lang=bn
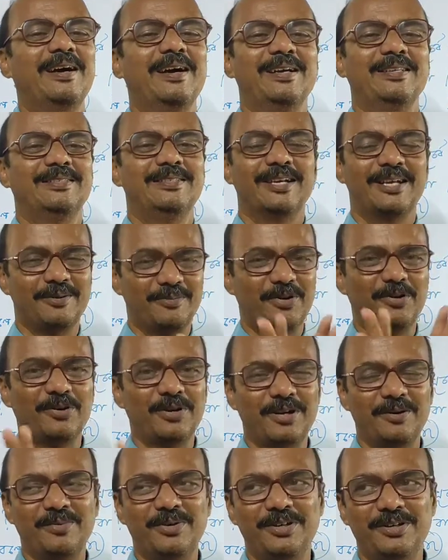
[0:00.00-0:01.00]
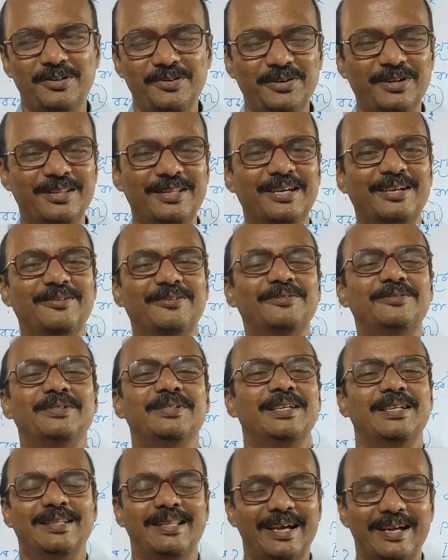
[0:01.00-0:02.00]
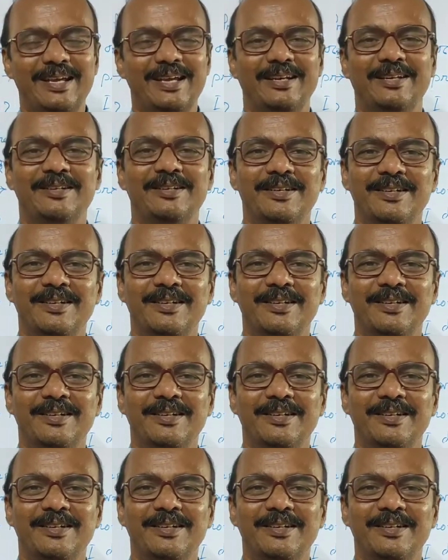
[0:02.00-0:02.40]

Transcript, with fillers: আর যারা বড়রা ভিডিওটা দেখো দেখেন